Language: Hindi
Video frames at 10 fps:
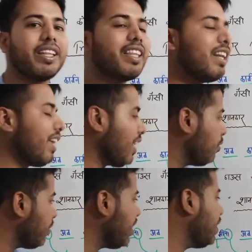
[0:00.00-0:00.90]
बेहतर लगी
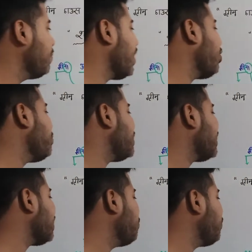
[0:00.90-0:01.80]
होगी एक बार और
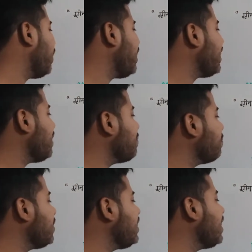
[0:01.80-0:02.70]
बताता हूँ ट्रिक है
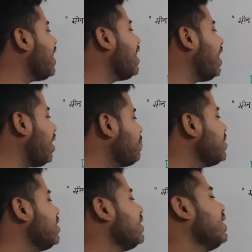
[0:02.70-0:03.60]
मीना अब
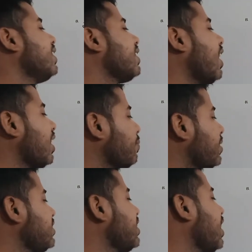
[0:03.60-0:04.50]
कार्बन